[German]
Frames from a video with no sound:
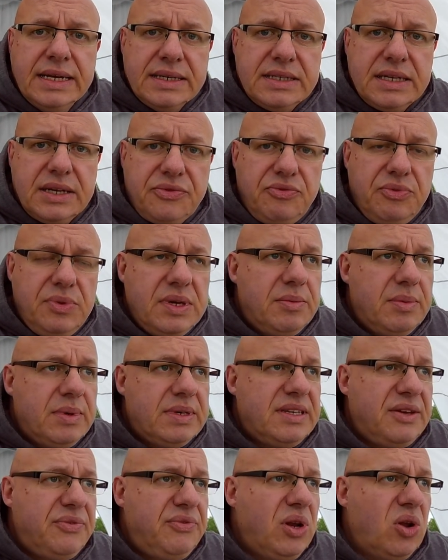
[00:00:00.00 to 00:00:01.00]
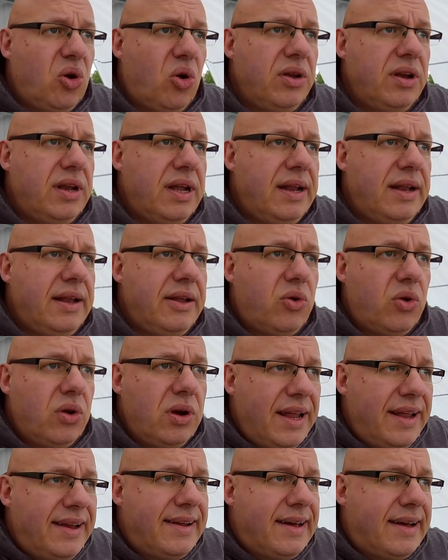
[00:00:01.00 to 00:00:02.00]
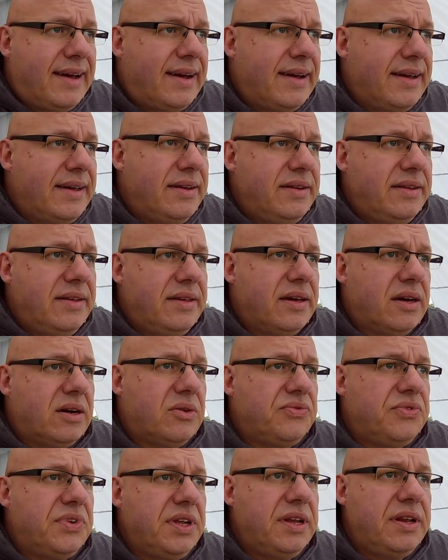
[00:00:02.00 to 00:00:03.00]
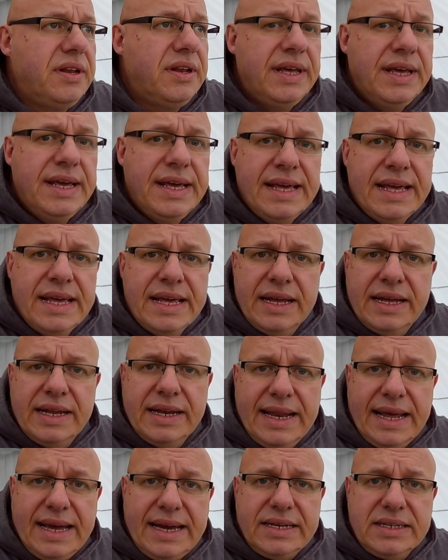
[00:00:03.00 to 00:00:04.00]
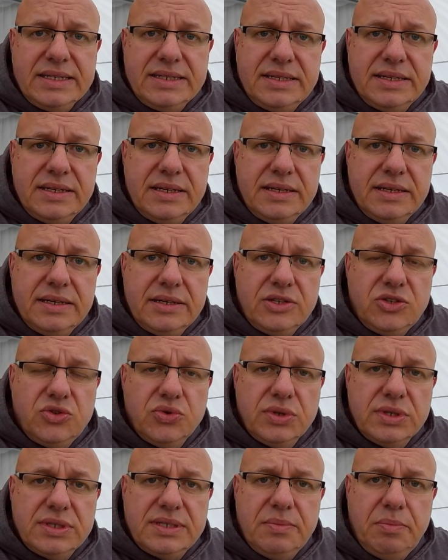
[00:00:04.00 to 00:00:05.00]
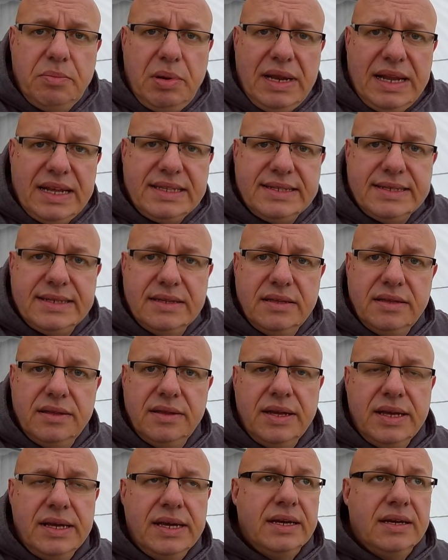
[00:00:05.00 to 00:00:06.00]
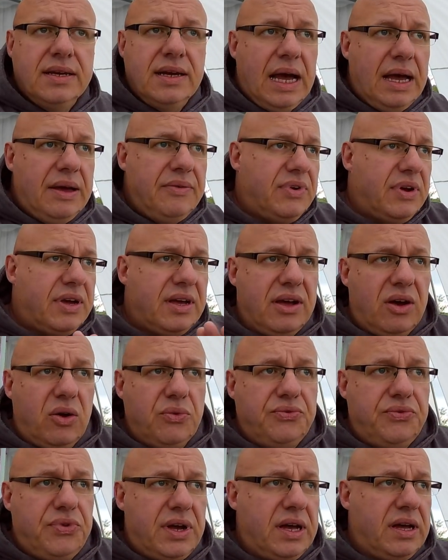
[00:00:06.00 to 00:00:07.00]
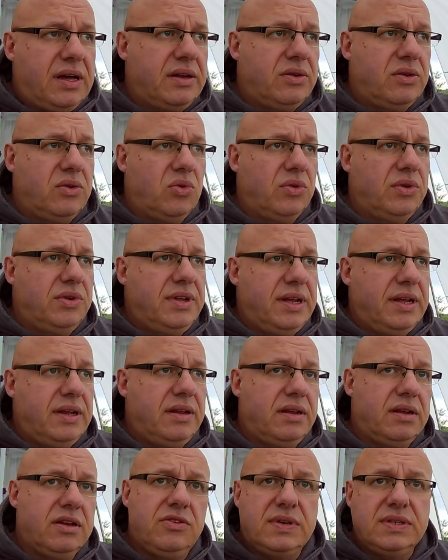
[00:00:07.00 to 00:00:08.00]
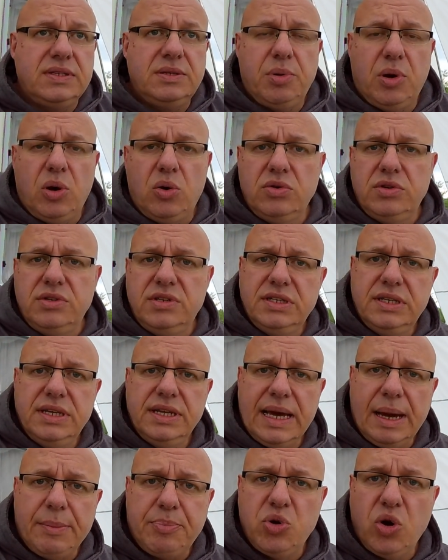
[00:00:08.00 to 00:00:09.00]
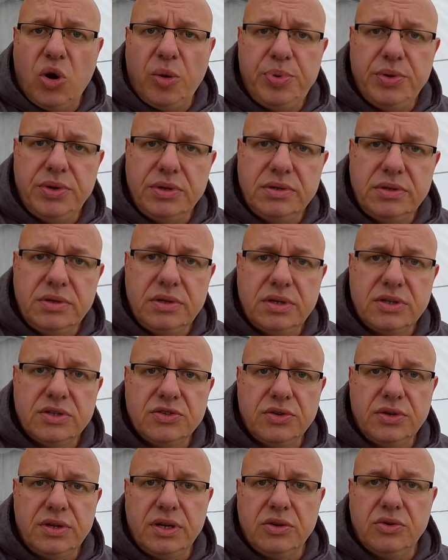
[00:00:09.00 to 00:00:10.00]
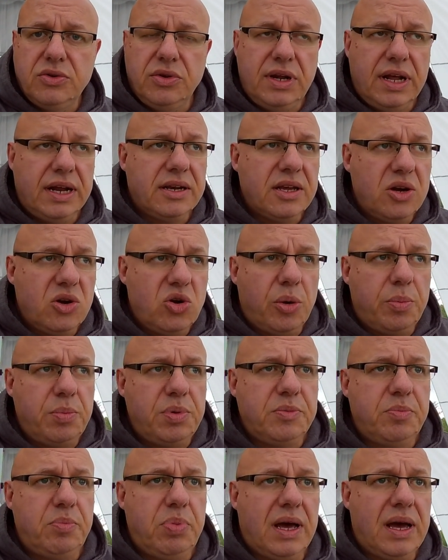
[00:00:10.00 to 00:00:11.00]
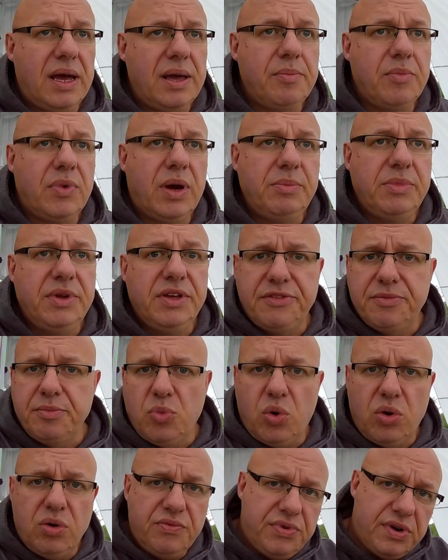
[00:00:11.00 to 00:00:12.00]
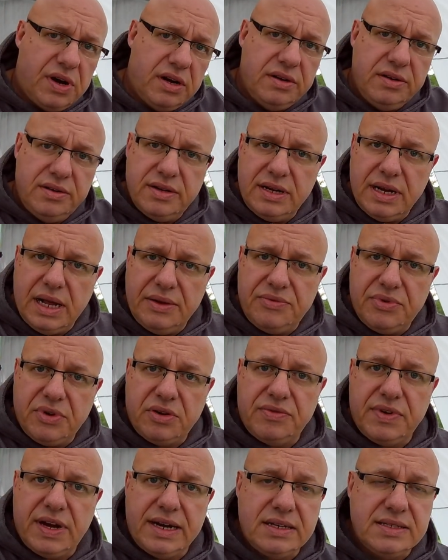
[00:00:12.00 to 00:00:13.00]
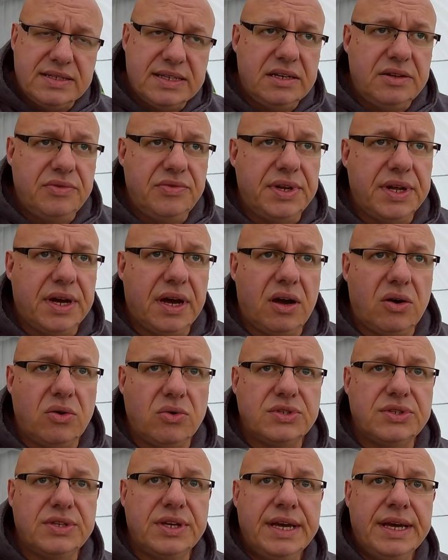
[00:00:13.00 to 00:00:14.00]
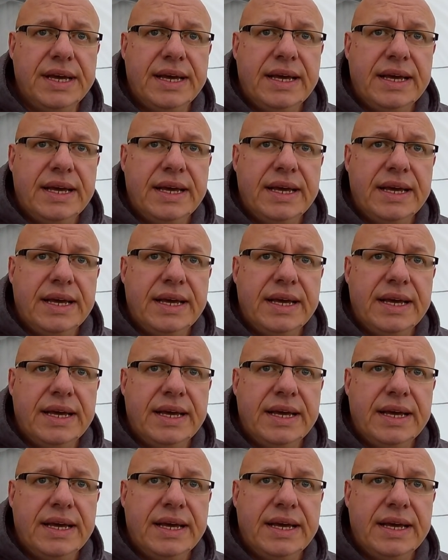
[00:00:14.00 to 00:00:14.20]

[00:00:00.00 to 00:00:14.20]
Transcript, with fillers: treffen hier immer sehr viele Holländer ein, die hier auf den Nachttouristenplätzen äh, einfach rauffahren und dann quasi brauchen die nicht abkoppeln, sondern können angekoppelt bleiben. Am nächsten Morgen fahren die dann einfach auf der anderen Seite wieder raus.